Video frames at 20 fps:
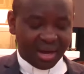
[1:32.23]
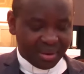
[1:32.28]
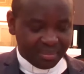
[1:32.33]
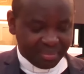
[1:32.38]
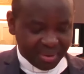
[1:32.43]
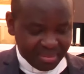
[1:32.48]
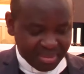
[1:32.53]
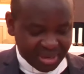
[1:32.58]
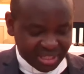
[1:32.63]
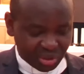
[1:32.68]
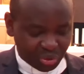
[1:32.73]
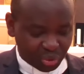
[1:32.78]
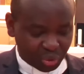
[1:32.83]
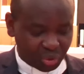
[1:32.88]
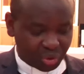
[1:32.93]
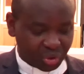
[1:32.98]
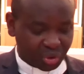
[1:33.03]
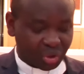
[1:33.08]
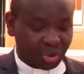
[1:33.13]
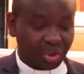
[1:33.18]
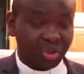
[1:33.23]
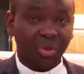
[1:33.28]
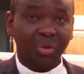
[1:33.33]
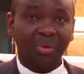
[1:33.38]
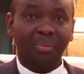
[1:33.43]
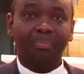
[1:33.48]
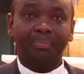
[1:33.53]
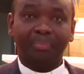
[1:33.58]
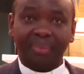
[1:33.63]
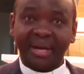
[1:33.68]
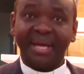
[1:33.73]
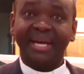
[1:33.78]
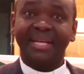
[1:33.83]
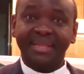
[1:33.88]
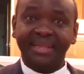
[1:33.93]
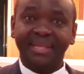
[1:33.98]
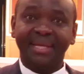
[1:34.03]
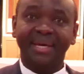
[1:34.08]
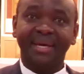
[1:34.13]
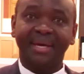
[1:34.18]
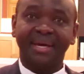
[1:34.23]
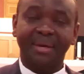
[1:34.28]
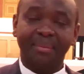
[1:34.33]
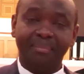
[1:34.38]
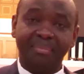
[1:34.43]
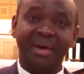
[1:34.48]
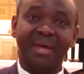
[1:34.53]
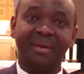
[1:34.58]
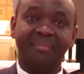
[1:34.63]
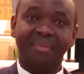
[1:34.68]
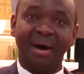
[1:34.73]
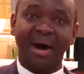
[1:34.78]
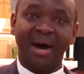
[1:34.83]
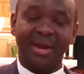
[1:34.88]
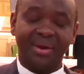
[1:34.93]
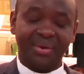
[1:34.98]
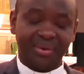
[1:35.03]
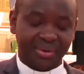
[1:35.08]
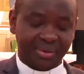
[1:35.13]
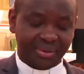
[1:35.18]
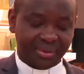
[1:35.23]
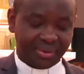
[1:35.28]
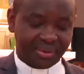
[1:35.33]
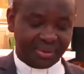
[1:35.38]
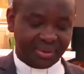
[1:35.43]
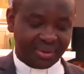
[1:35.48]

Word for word: Prima di tutto prende per mano.